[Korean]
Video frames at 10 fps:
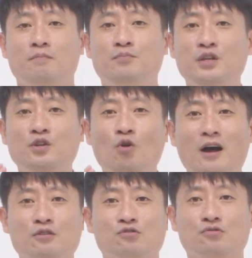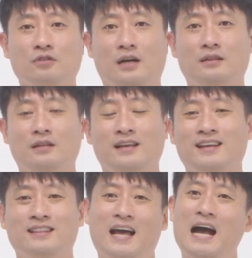비교하는 순간
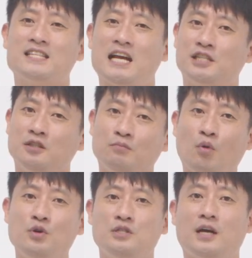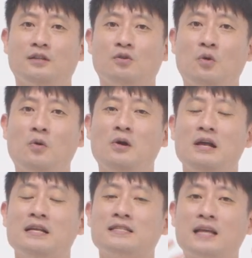나 자신은 보이지 않고
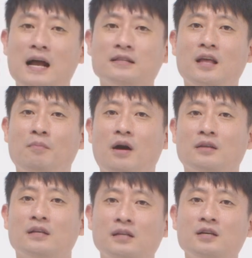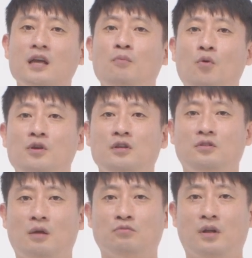상대방이 크게 보이기
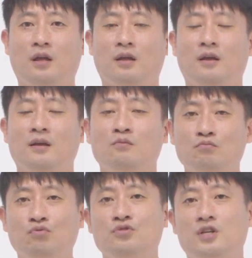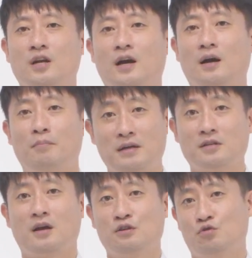때문에 문제가
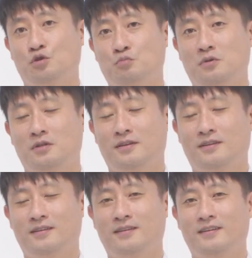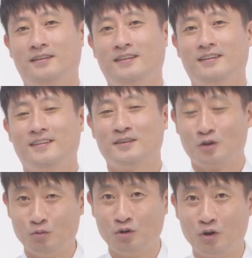발생할 수 있습니다.
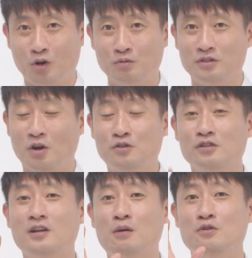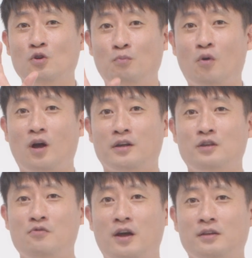그러므로 여러분 열등감을
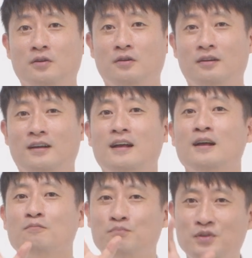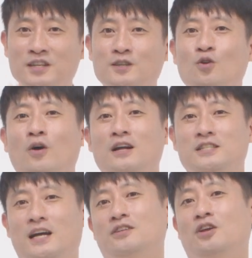극복하기 위하여
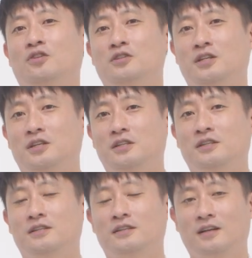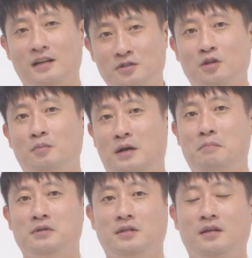비교하지 않게 되시기를 간절히
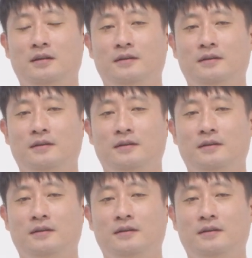바랍니다.